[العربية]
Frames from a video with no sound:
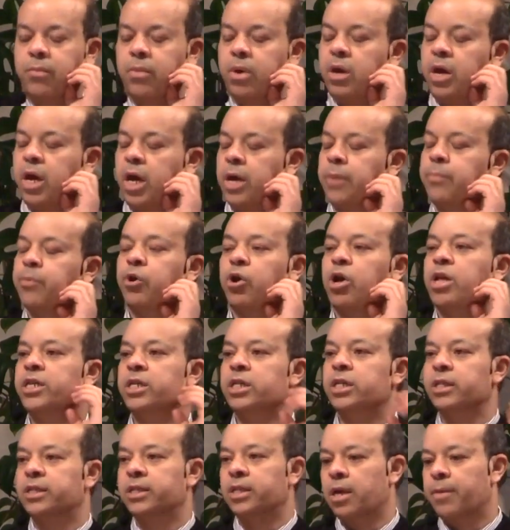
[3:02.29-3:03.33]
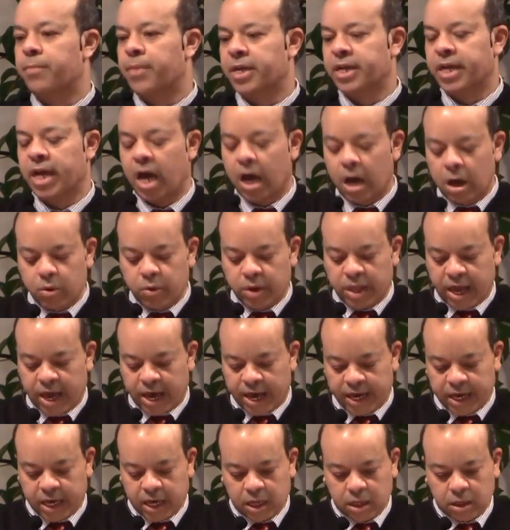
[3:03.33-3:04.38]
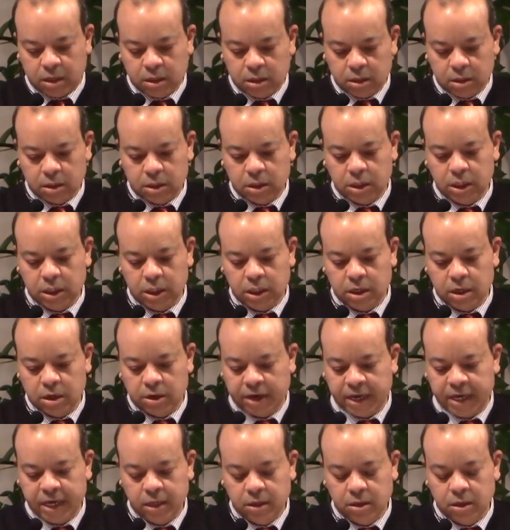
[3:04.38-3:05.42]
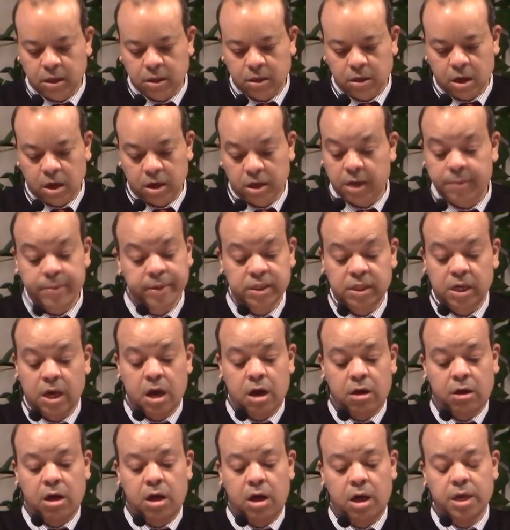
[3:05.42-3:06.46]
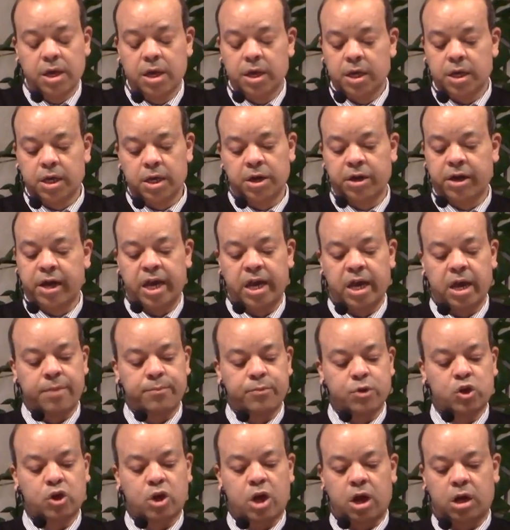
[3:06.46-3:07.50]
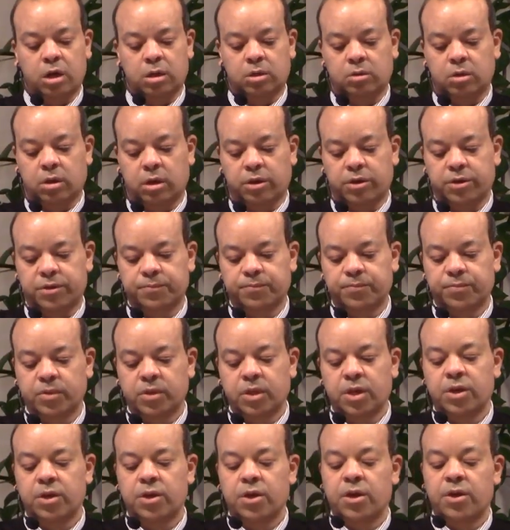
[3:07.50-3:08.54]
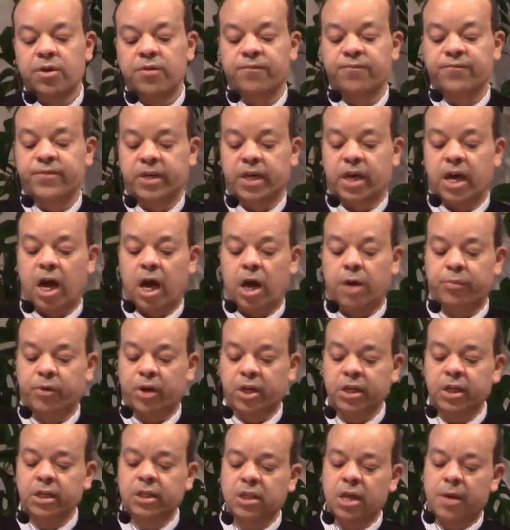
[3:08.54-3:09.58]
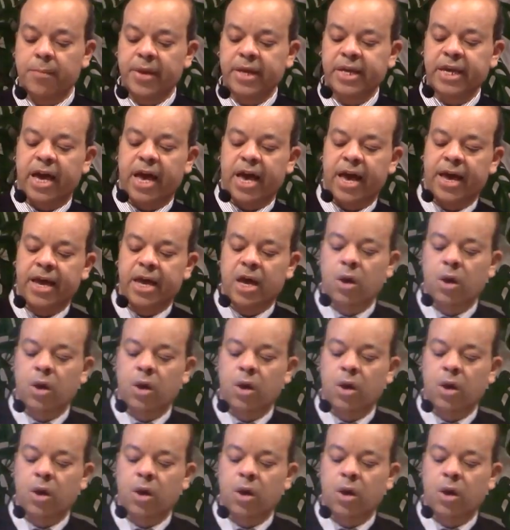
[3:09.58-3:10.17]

عبرانيين 8 أول آية دي قرايتنا النهاردة بس هقرأ قراية مش أكتر في عبرانية 8 آية